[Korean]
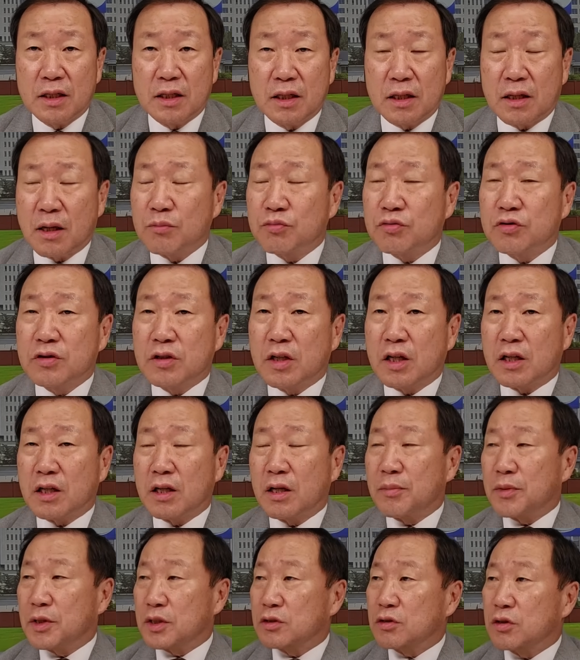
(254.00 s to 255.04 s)
그러니까 무슨
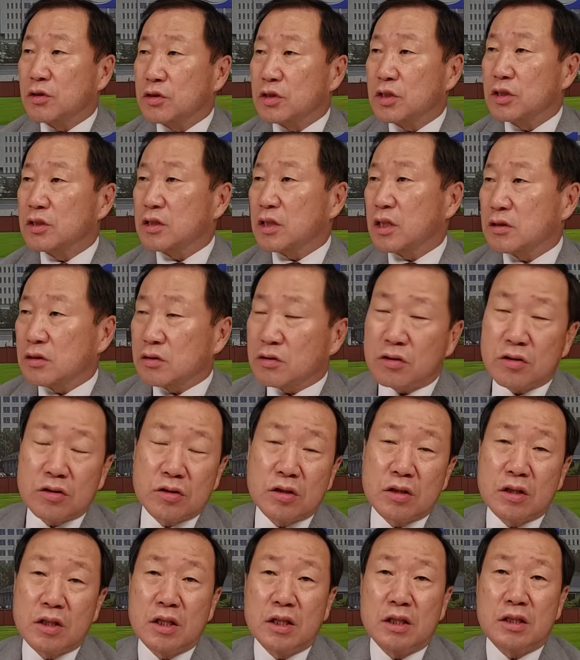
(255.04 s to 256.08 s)
얘기냐면 정진상
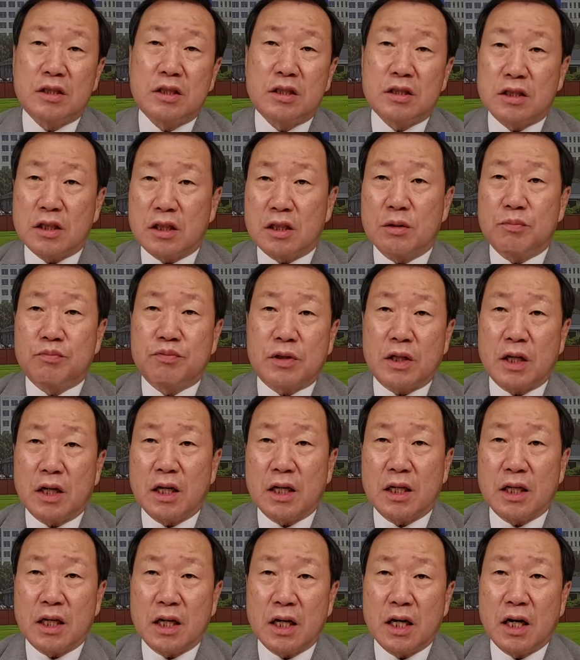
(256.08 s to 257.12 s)
전 실장이
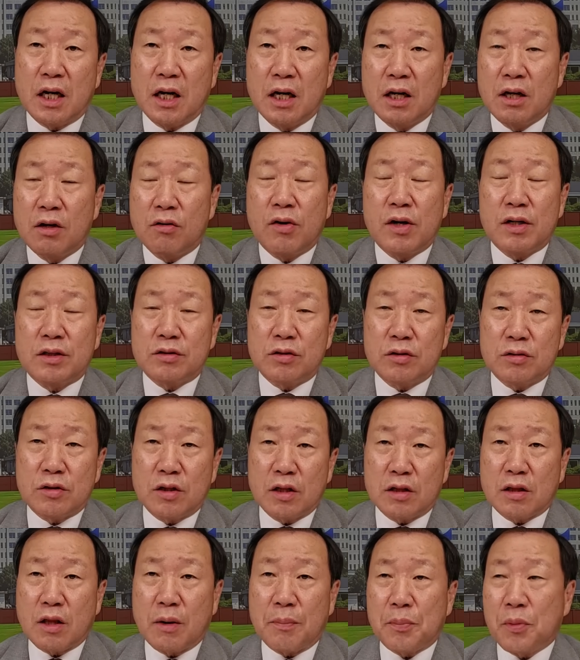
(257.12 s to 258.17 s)
부탁하니까
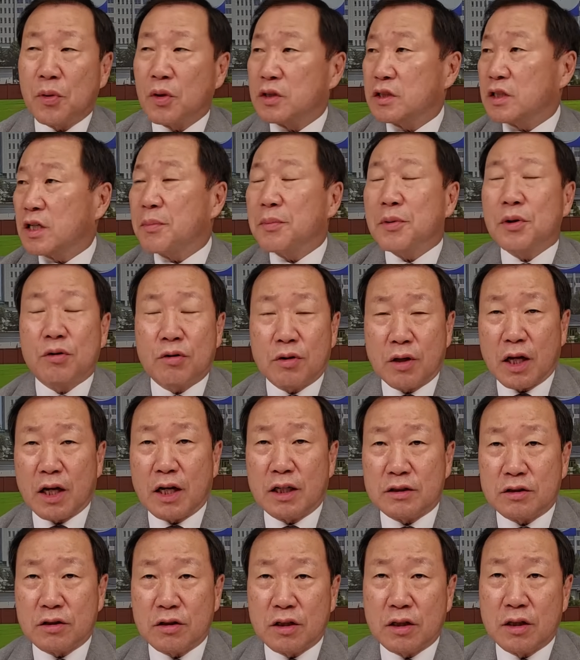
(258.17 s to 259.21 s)
황성택 대표가 차병원에
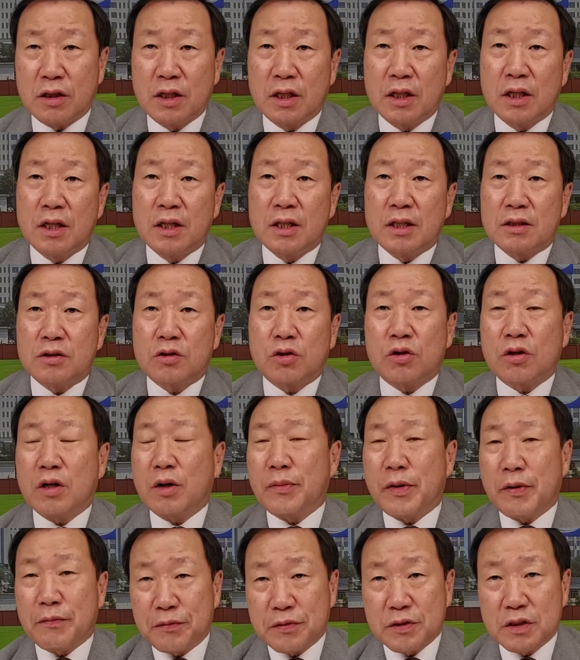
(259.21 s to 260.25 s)
가서
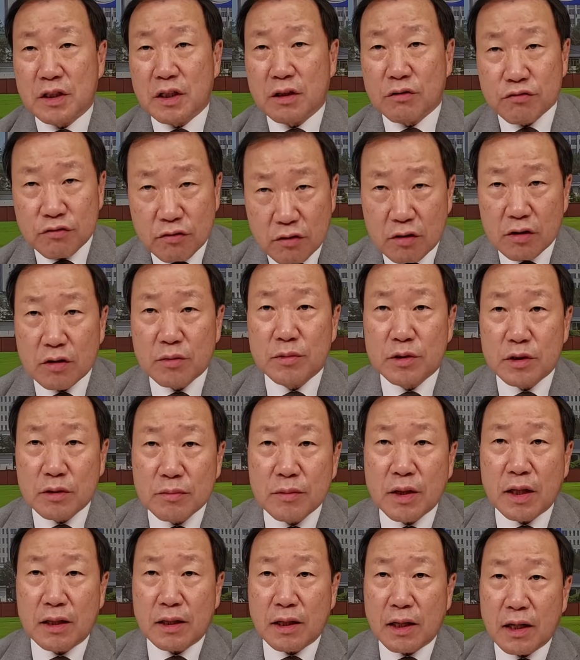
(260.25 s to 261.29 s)
성남FC의 후원금을
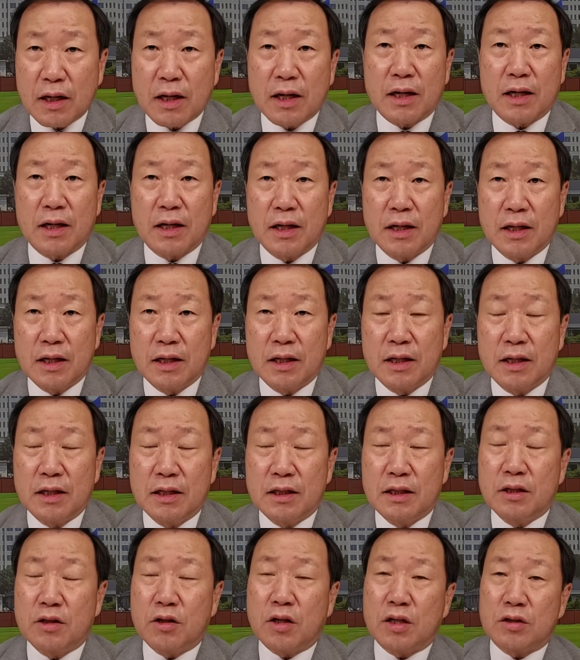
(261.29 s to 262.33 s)
좀 내달라.
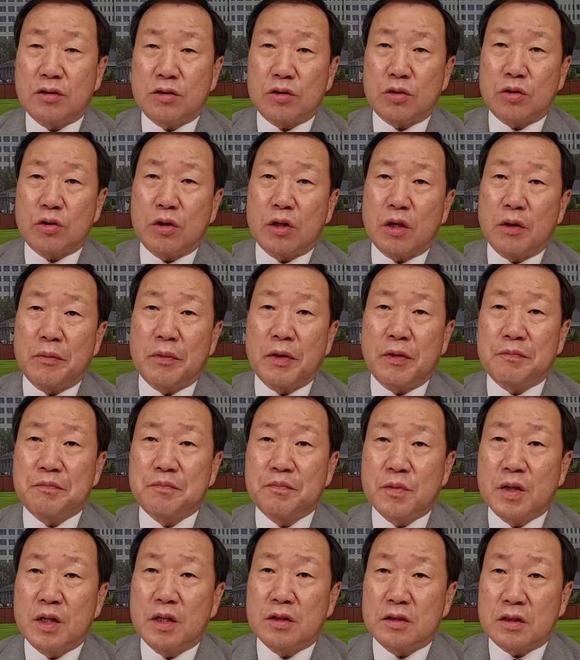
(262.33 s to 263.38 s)
이렇게 해서 성남의
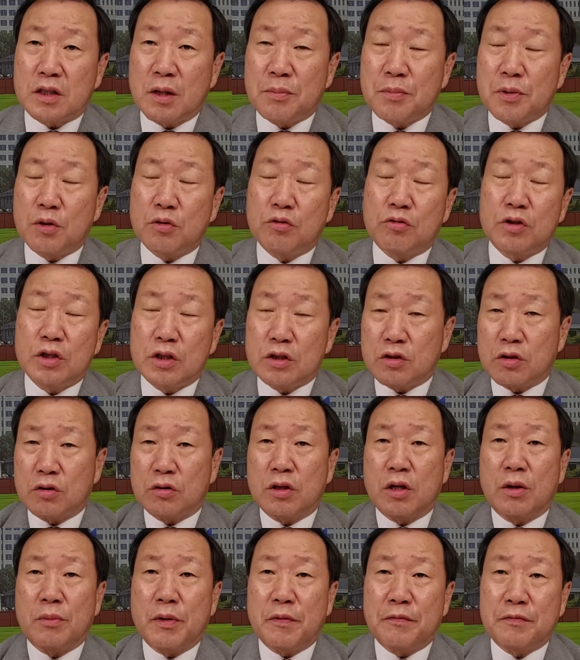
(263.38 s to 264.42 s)
차병원이
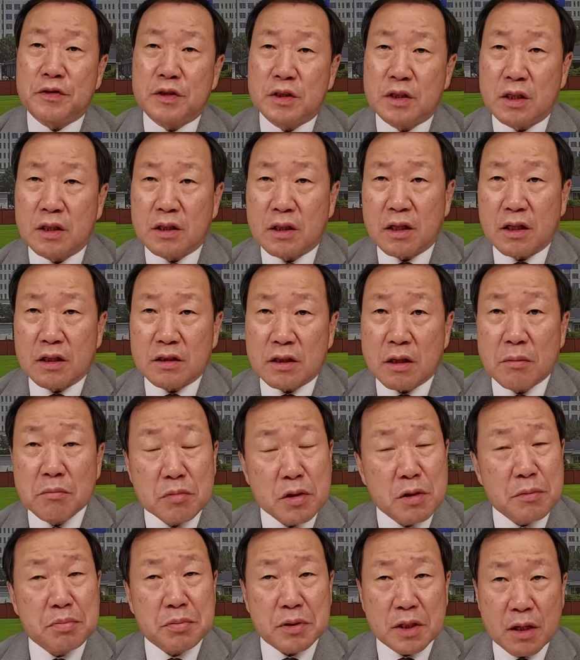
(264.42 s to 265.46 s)
성남FC에다가
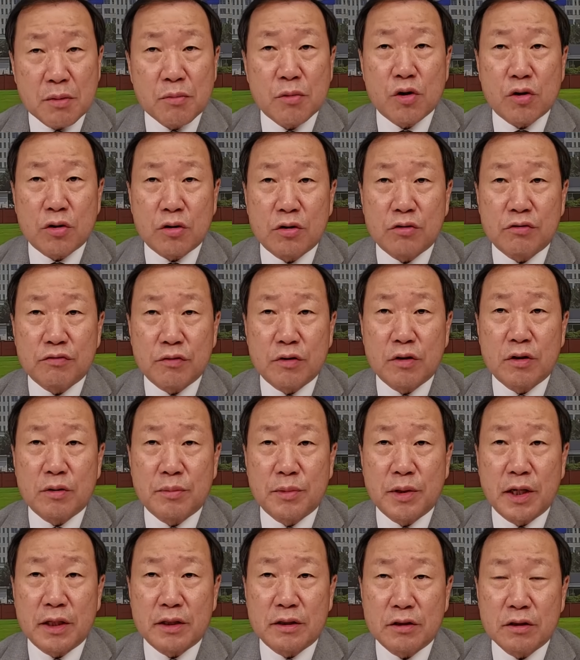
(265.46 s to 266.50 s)
33억 원을
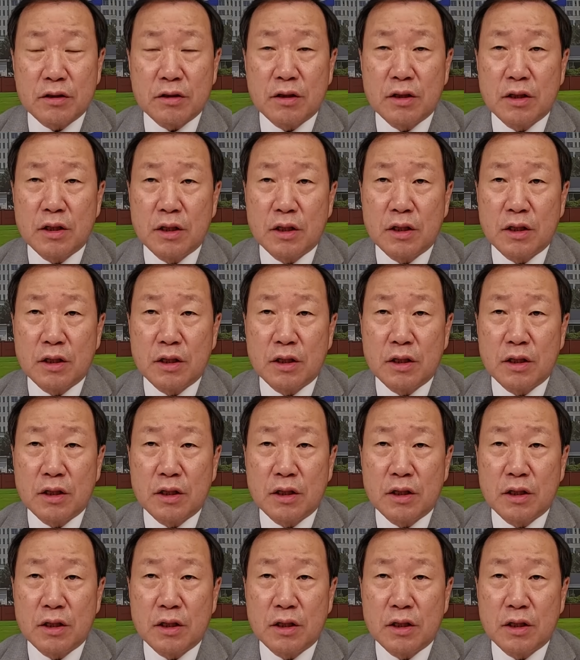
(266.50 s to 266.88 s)
후원금을 냈죠.